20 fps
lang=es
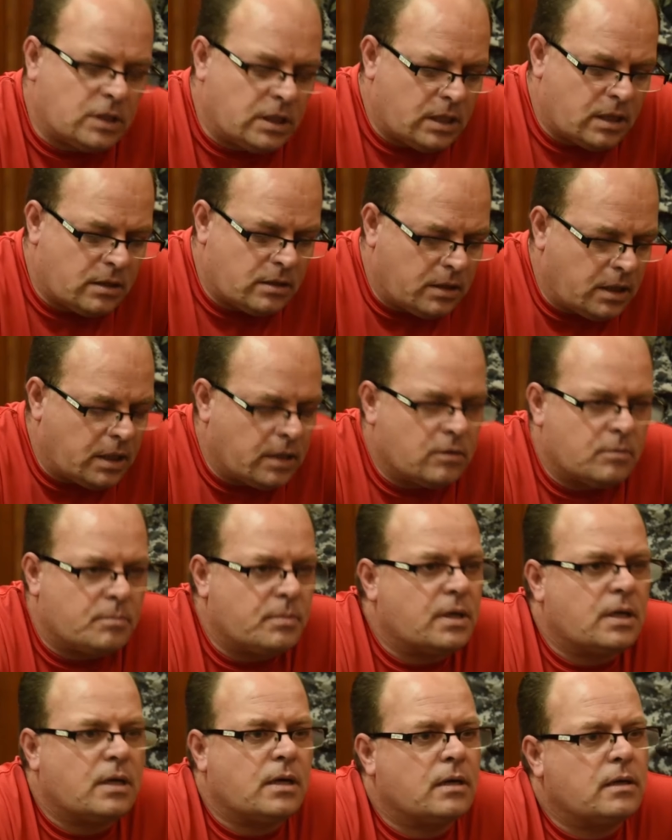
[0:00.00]
tenía dinero
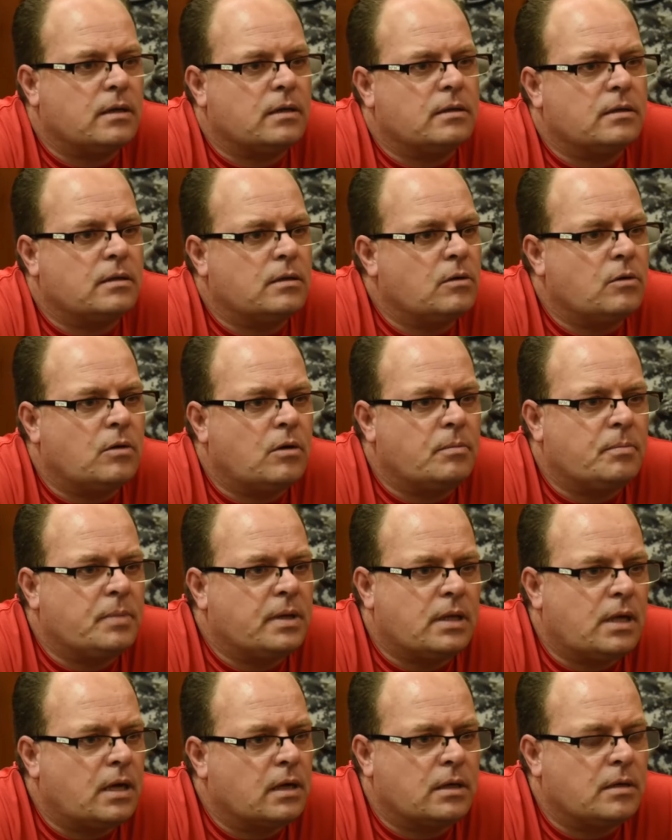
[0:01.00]
para los
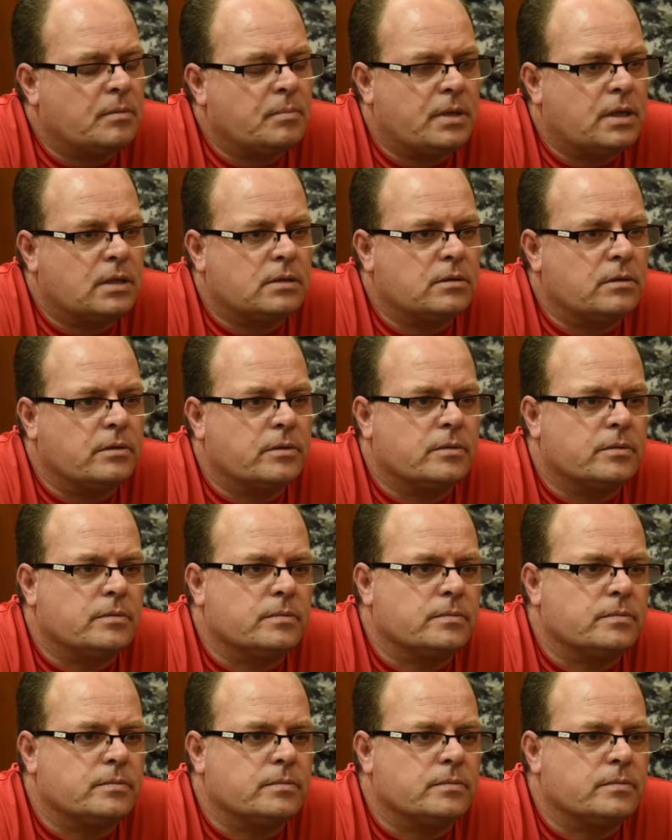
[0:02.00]
hospedajes, para todo.